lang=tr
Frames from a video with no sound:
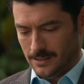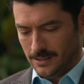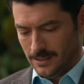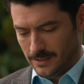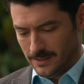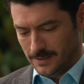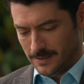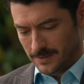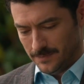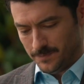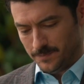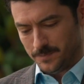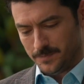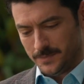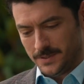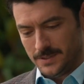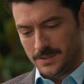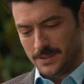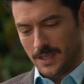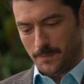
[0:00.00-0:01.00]
Ee,
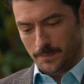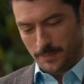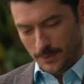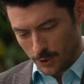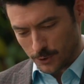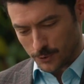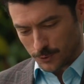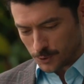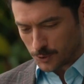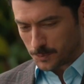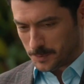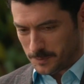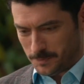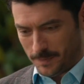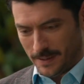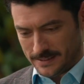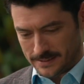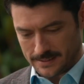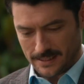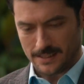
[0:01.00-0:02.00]
ya biliyorsunuz biz
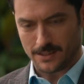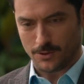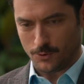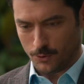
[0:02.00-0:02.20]
Beste ile